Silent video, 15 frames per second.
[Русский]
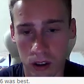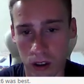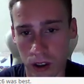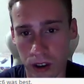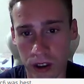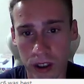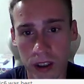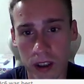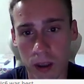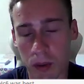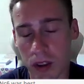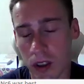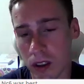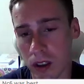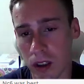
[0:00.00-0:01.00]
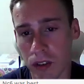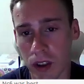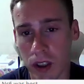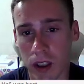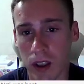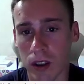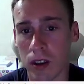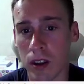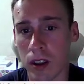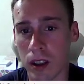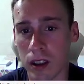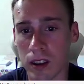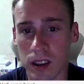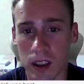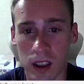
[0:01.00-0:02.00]
ед, там это основные ходы,
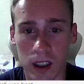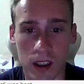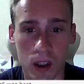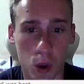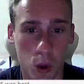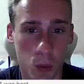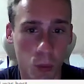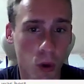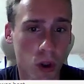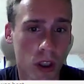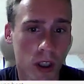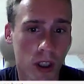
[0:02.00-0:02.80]
есть какие-то еще более